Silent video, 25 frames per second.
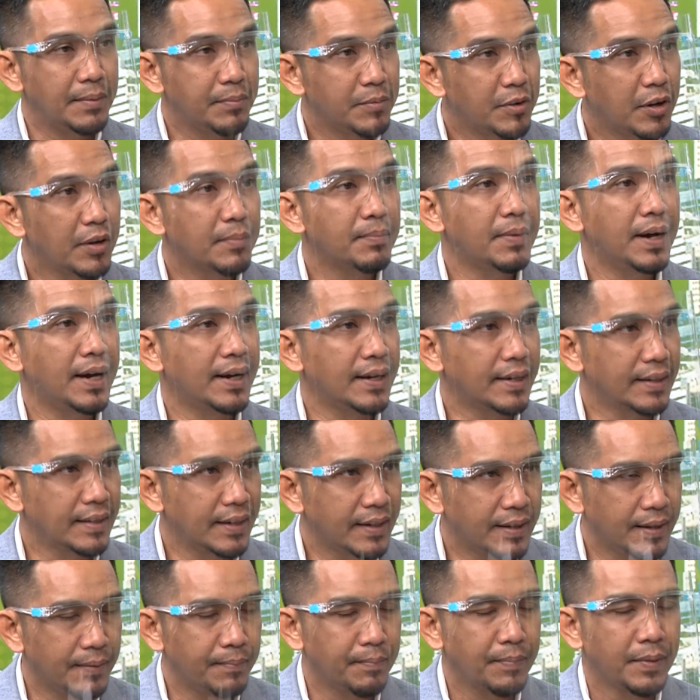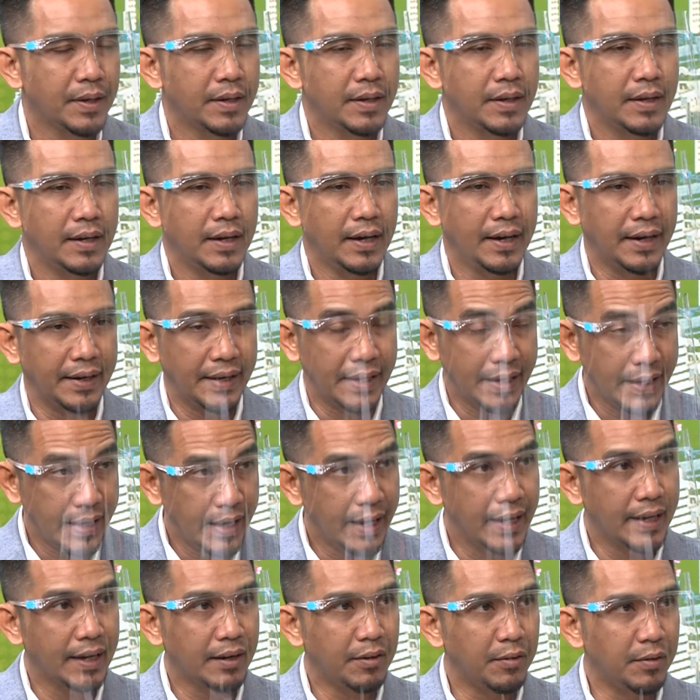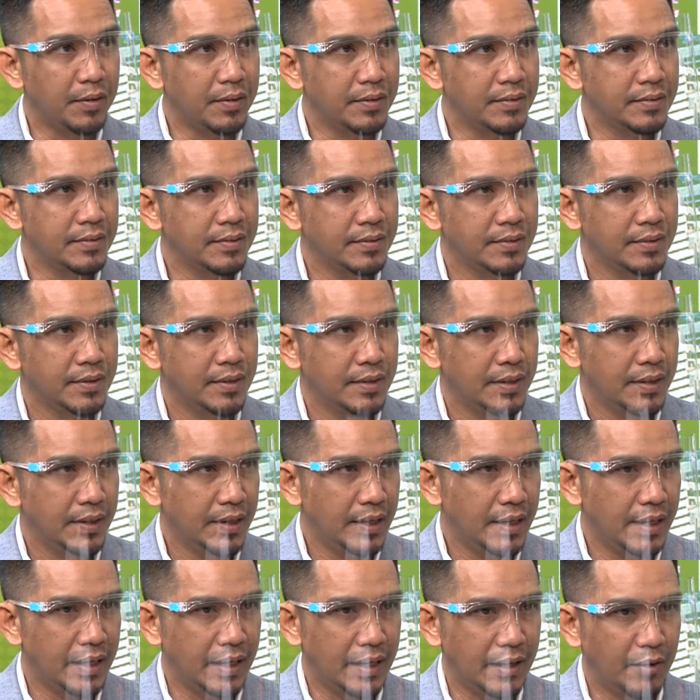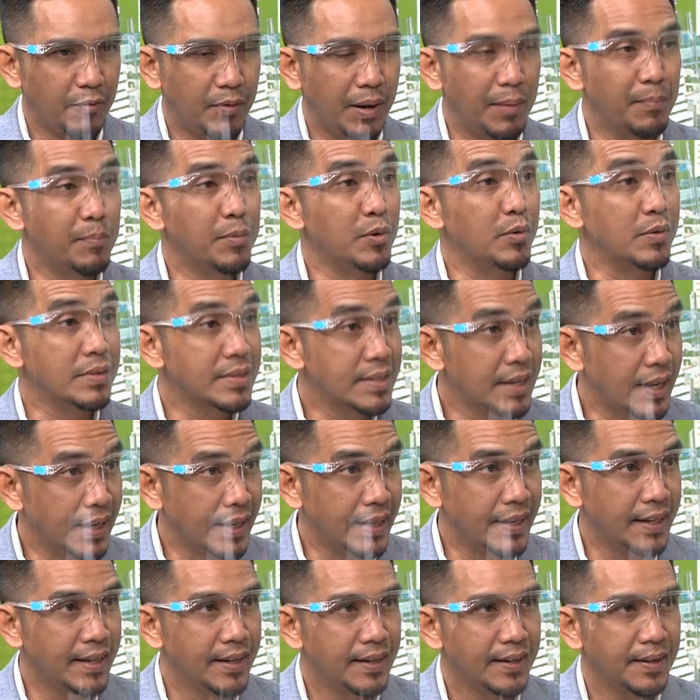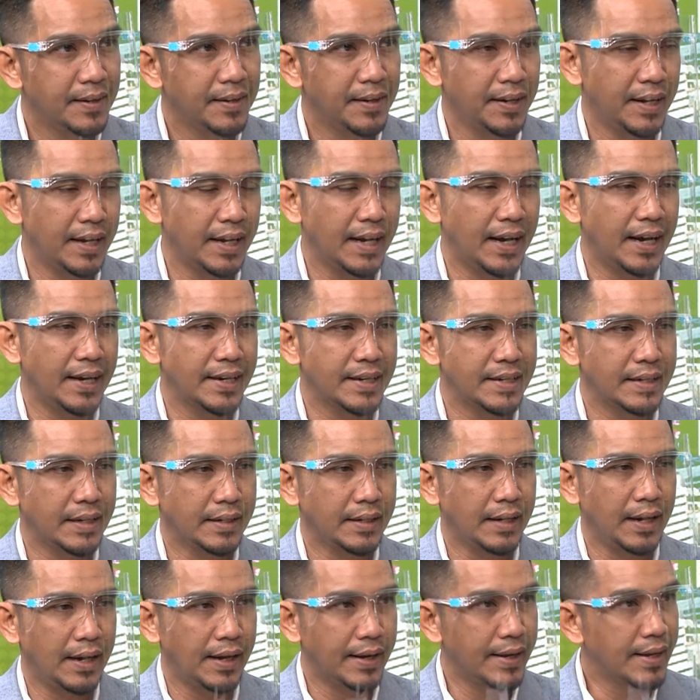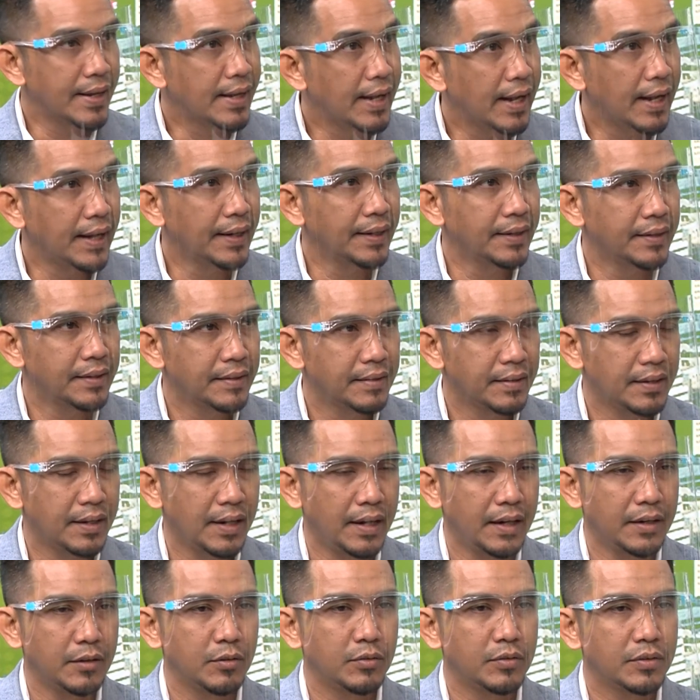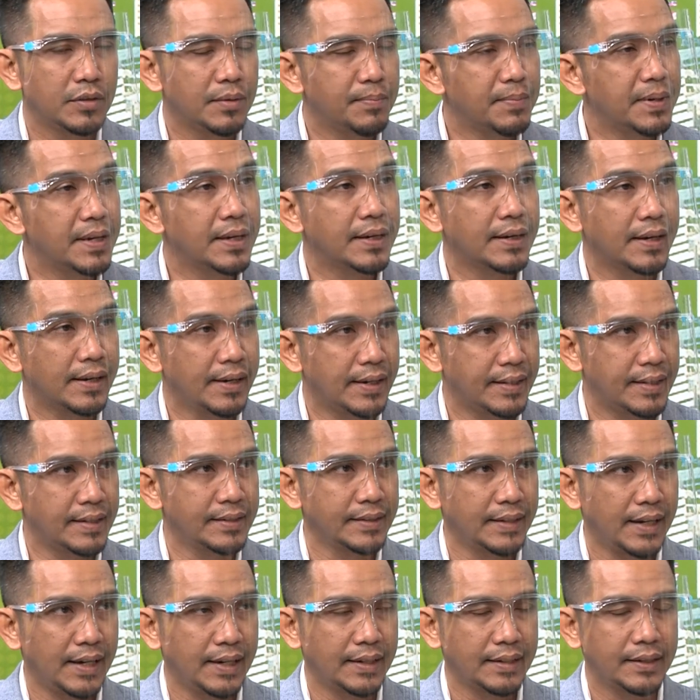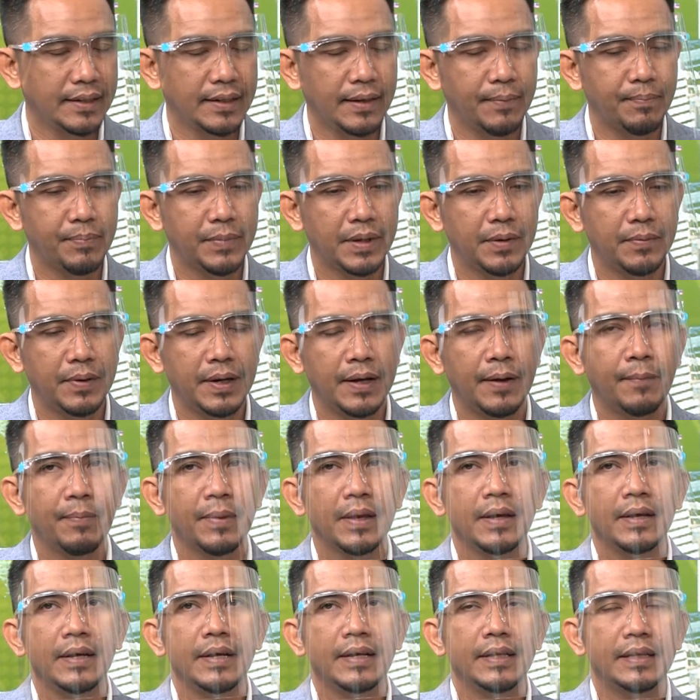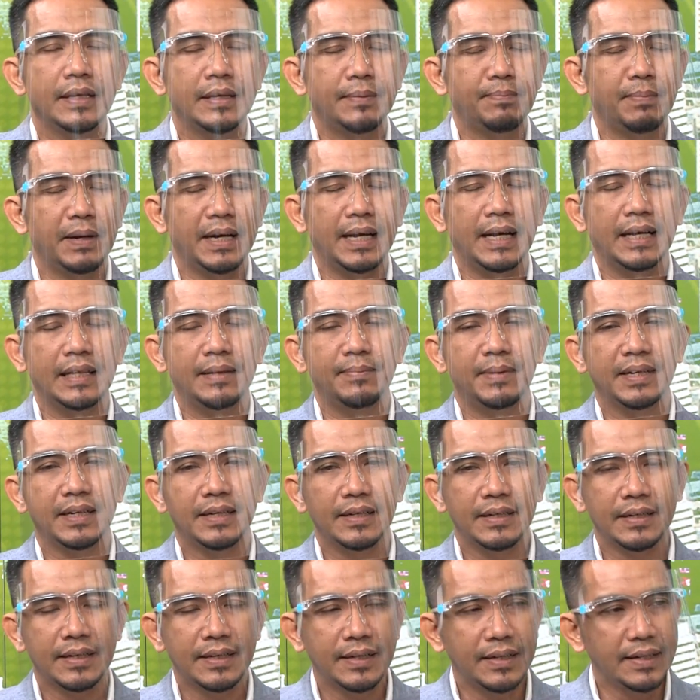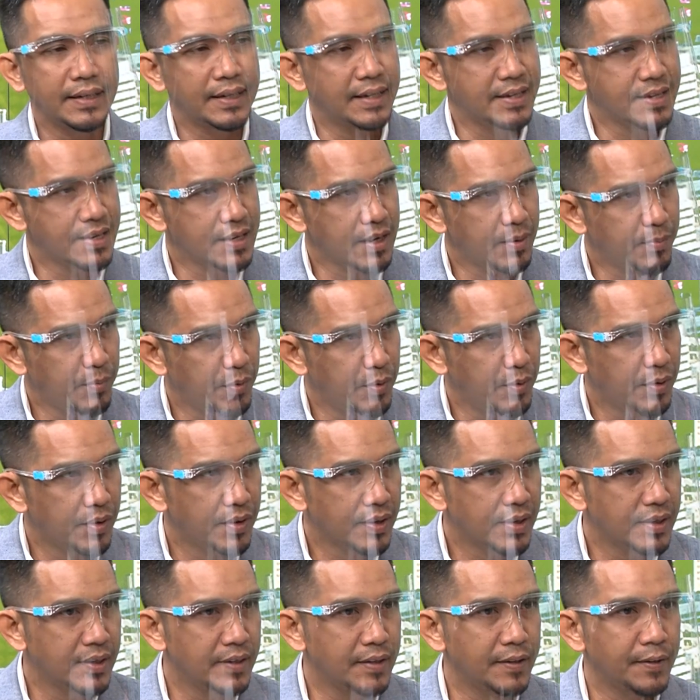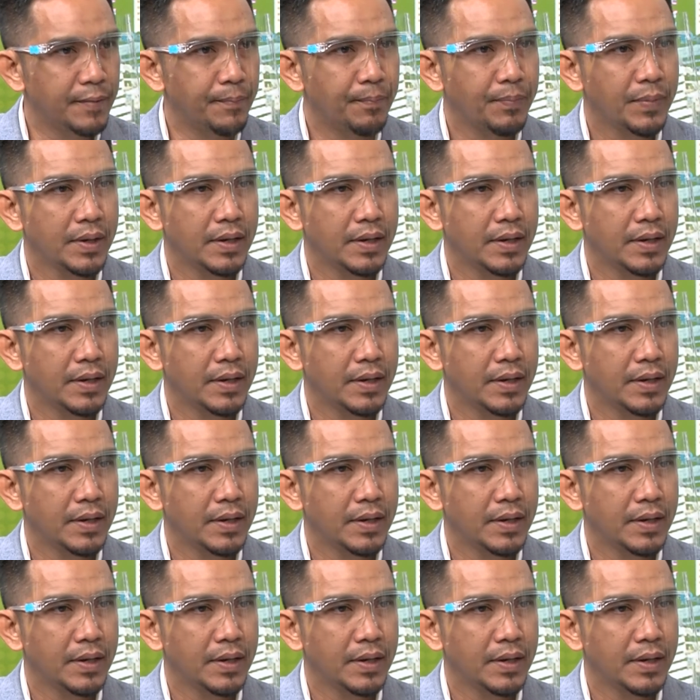เยี่ยมยอดมากนะครับในแง่ของความโปร่งใสในการจัดหาแรงงานการลงทะเบียนอะไรต่างๆนะครับแต่ว่าปัญหาที่มันเกิดขึ้นในสิงคโปร์ก็คือ